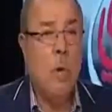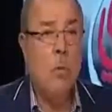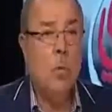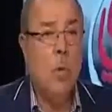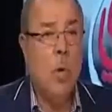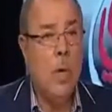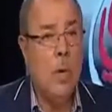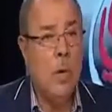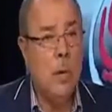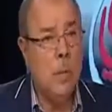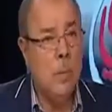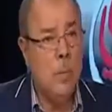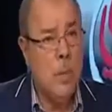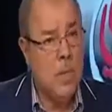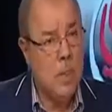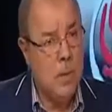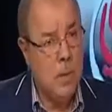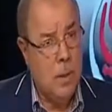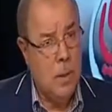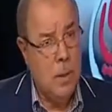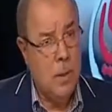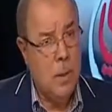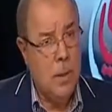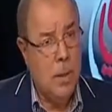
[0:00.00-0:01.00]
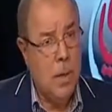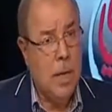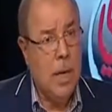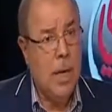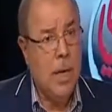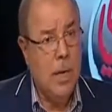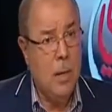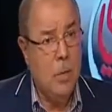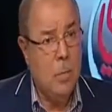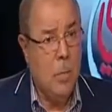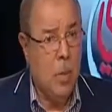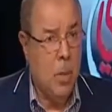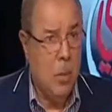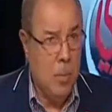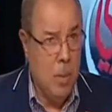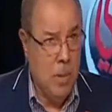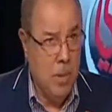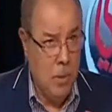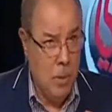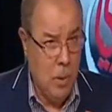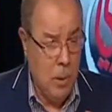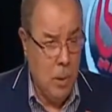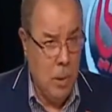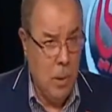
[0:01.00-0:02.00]
اولا بس نتكلم
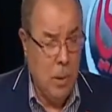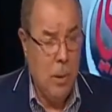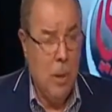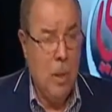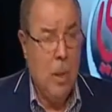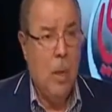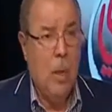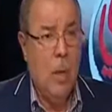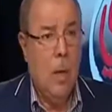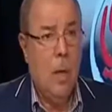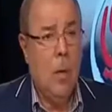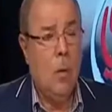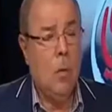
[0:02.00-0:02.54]
بالمنطق اتفضل